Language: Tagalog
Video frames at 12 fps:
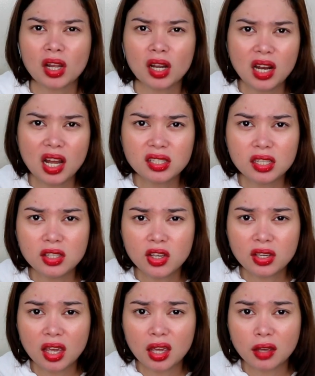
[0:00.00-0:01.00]
Kalasa niya
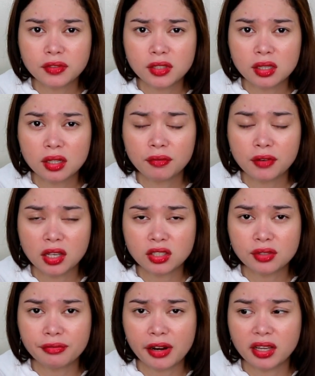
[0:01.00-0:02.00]
yung KFC na
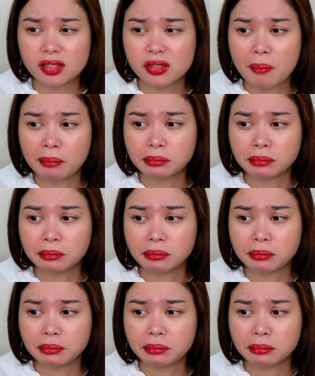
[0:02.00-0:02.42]
french fries.